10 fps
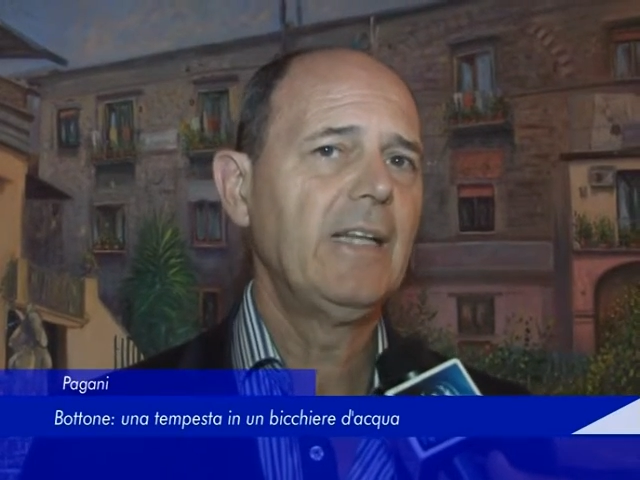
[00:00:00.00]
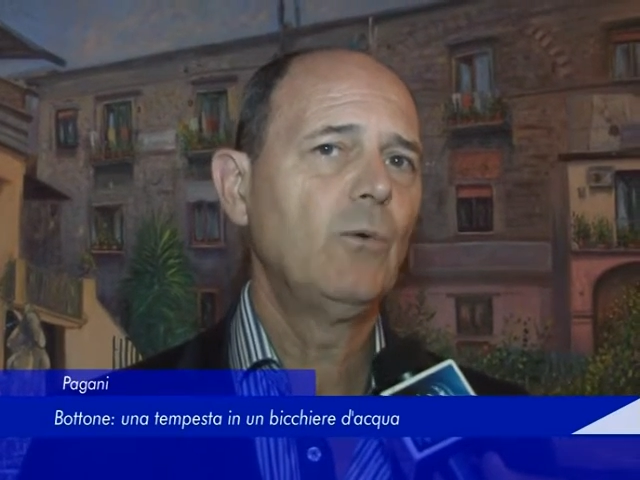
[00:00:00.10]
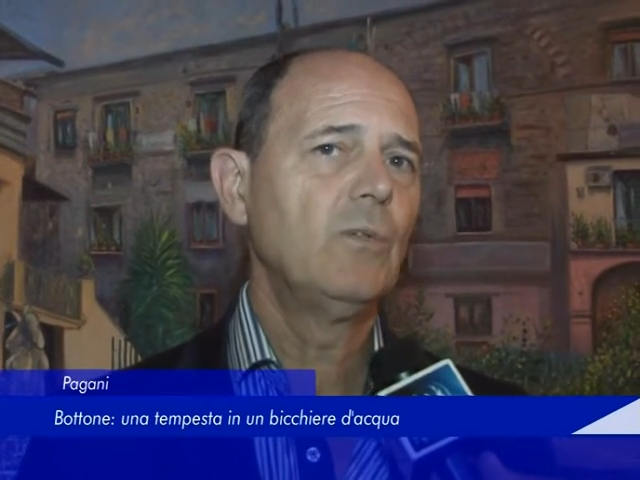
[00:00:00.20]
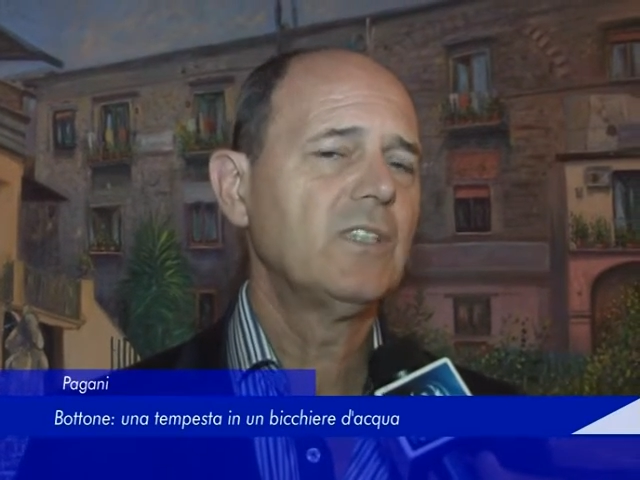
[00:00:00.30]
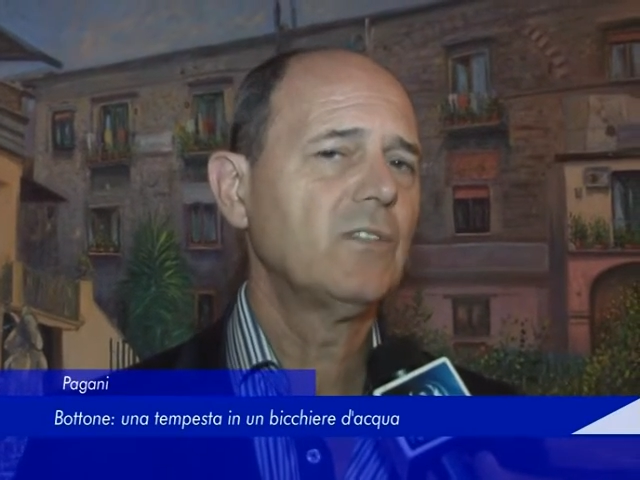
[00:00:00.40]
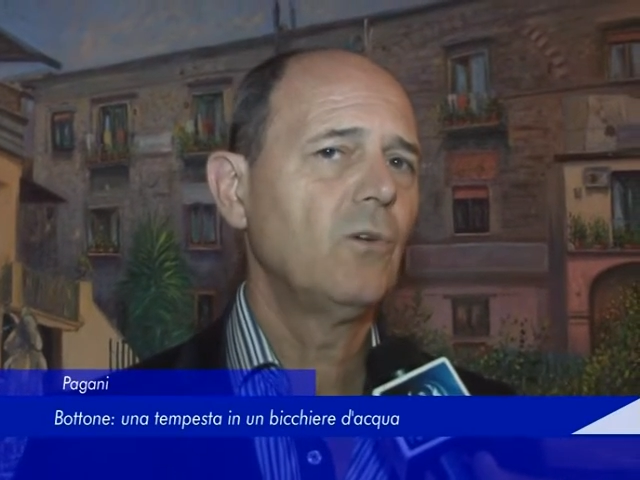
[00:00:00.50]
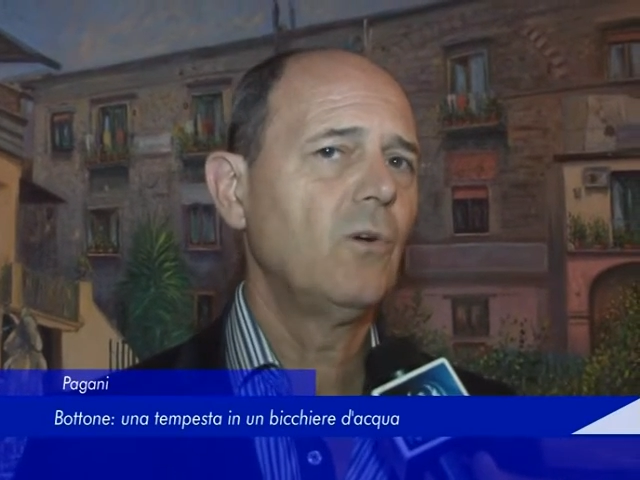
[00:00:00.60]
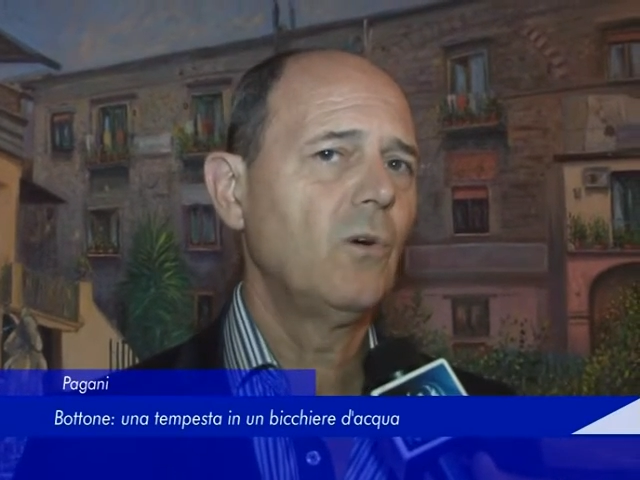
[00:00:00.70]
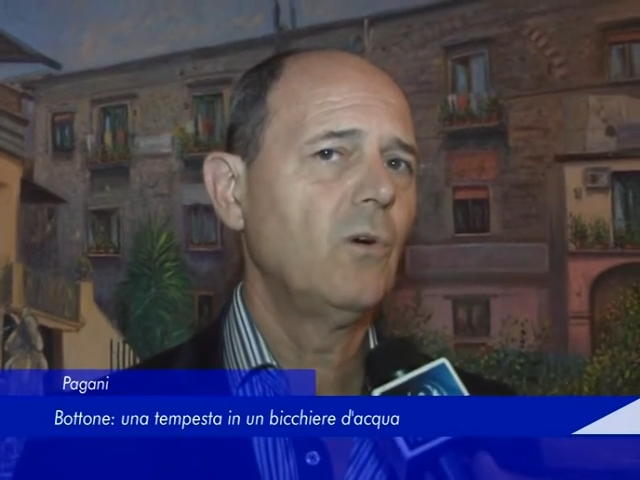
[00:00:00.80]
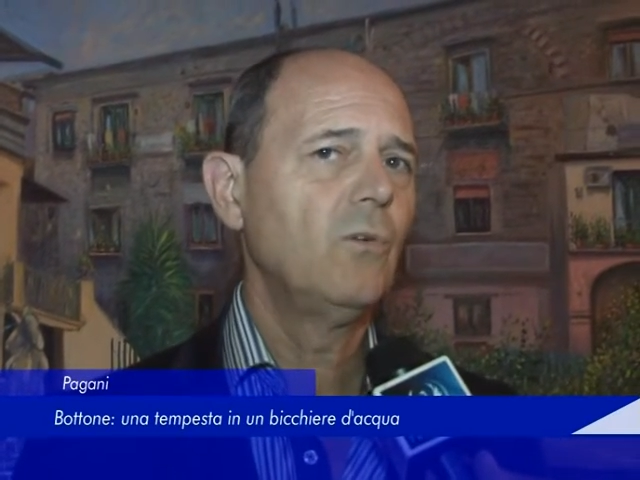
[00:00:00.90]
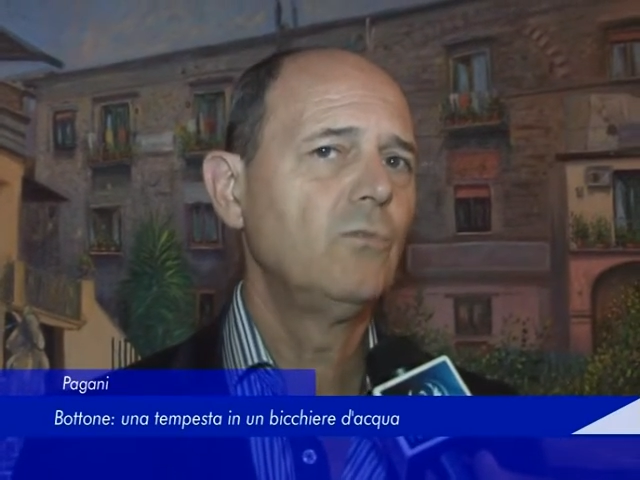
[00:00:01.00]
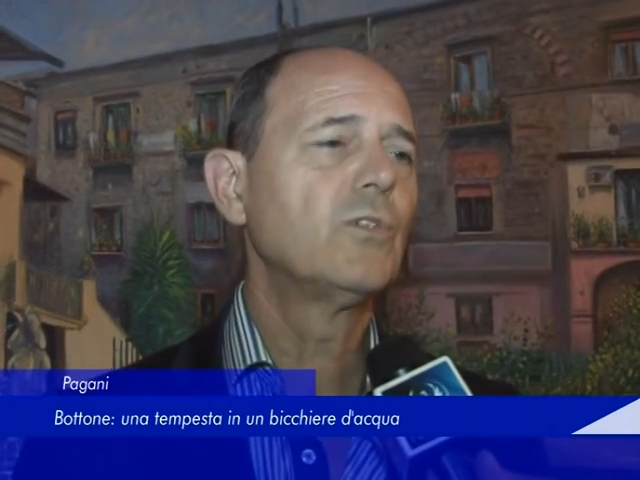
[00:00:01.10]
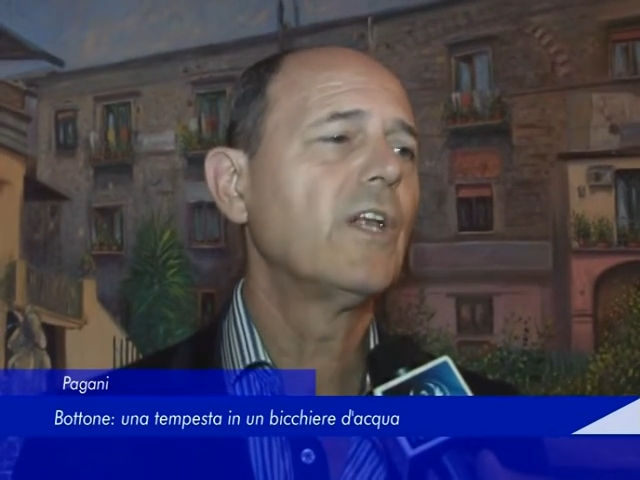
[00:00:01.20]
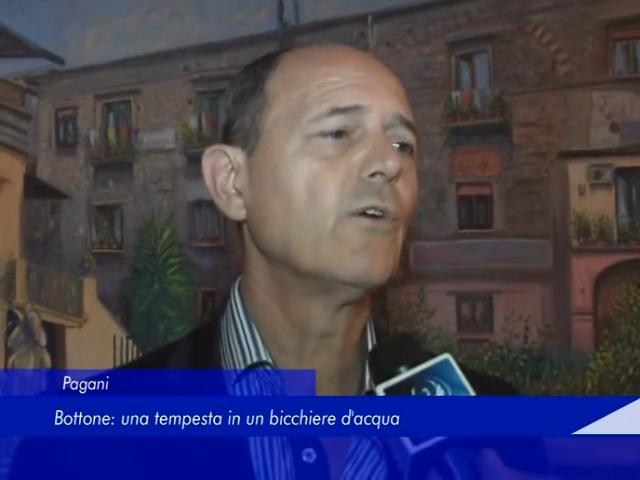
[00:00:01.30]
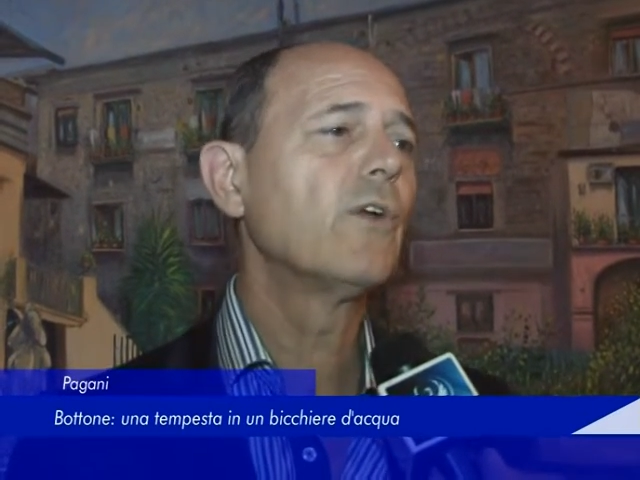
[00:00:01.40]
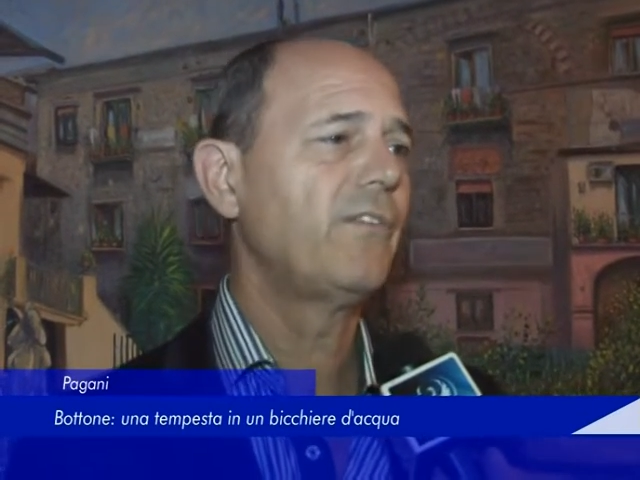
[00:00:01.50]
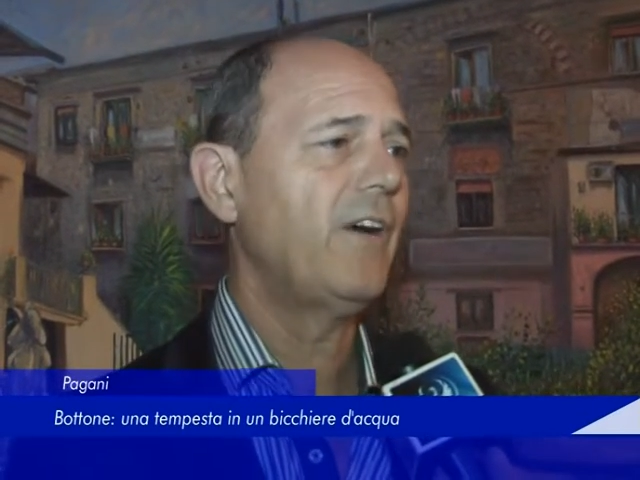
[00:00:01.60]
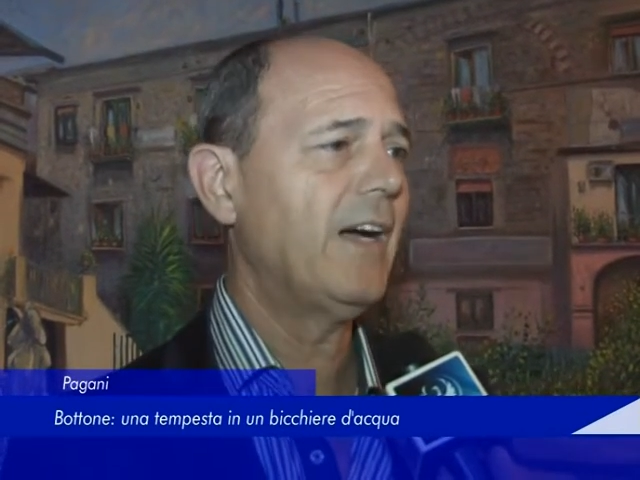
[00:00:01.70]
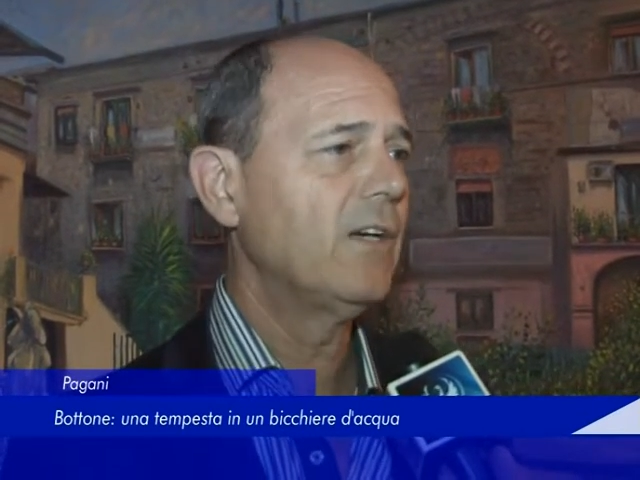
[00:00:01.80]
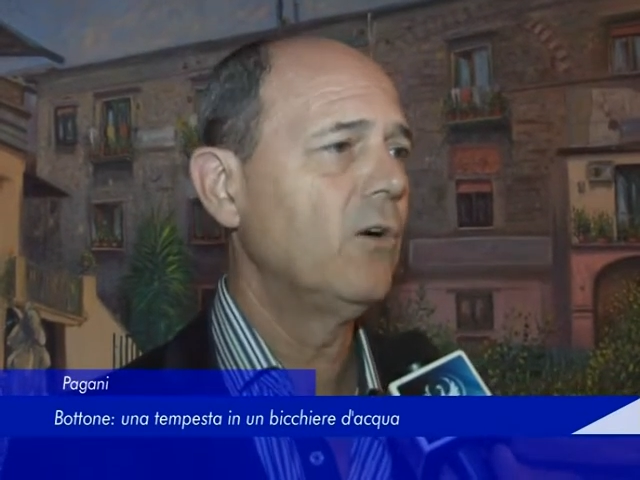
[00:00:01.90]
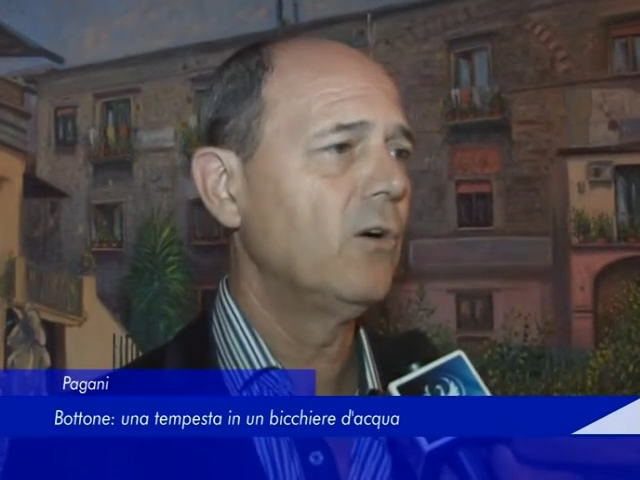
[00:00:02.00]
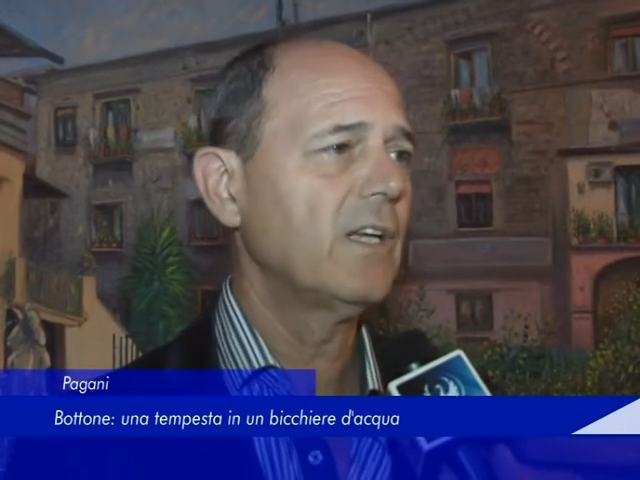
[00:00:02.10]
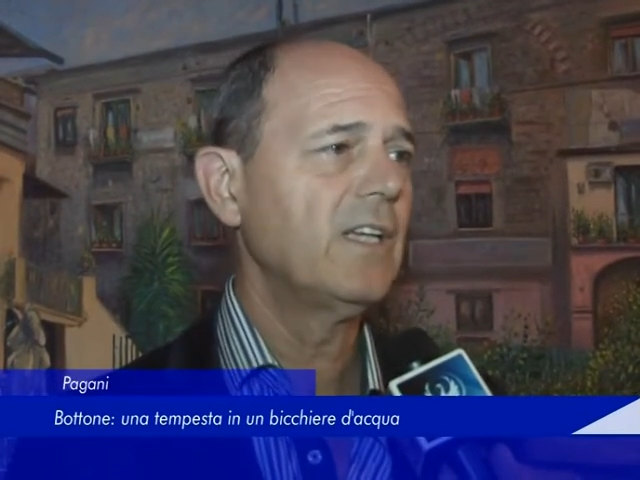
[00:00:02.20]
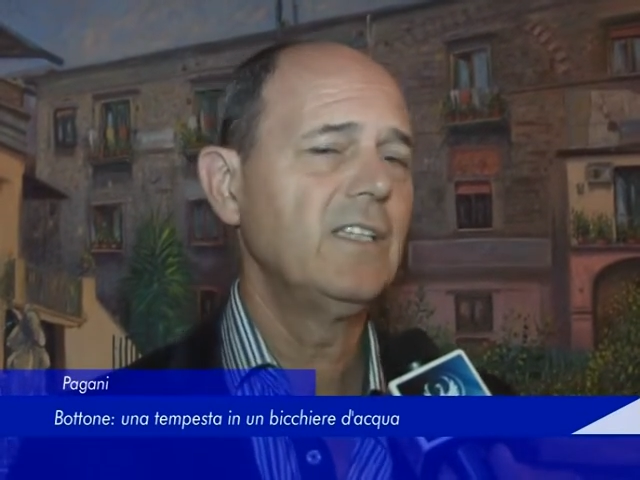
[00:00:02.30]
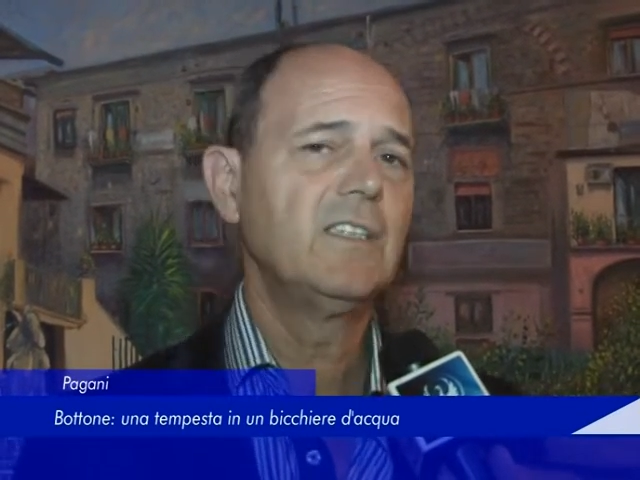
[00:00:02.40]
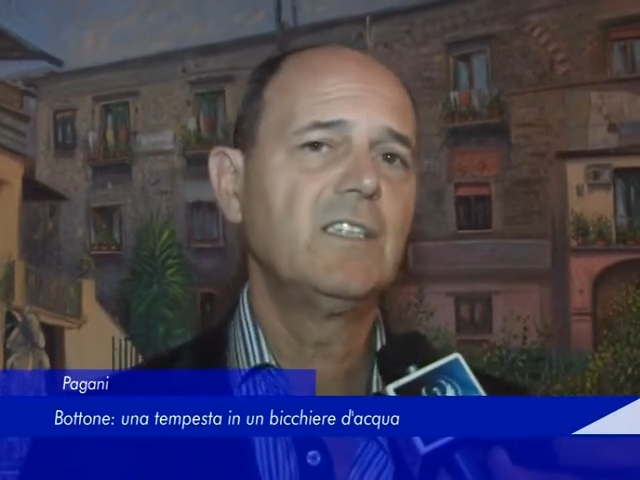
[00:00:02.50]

di questo ulteriore fango che